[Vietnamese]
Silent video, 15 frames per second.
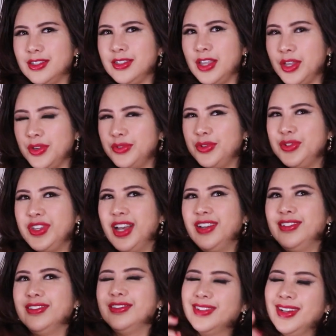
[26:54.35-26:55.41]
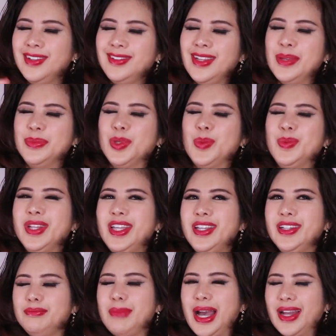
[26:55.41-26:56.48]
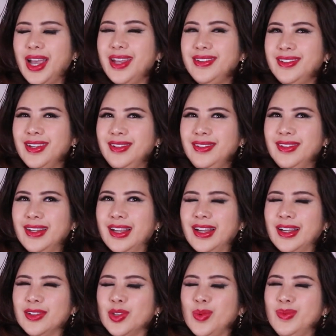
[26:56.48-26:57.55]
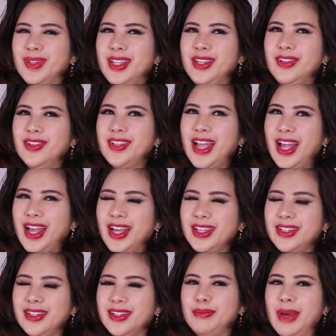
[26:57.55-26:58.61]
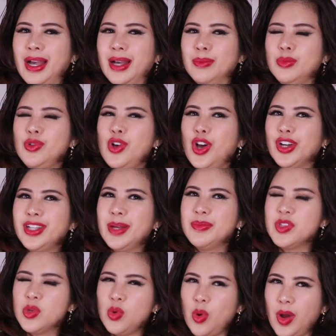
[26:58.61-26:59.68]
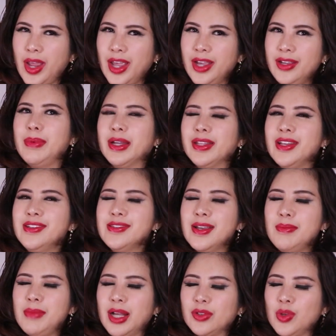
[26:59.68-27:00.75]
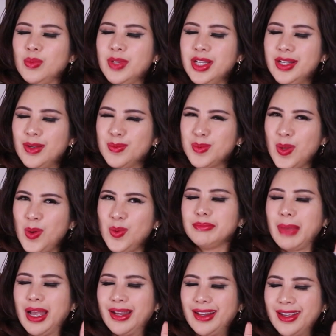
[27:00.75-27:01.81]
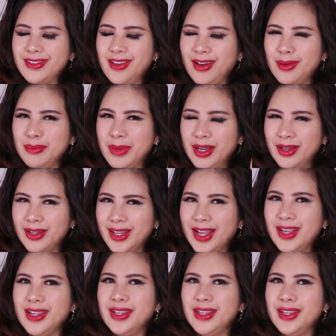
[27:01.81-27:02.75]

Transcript: nhị phu nhân tới tìm Tụng Liên. Bà hay tin là Tụng Liên có thai bà muốn hỏi thăm sức khỏe và thấy sắc mặt Tụng Liên không tốt. Bà đã cho mời Lan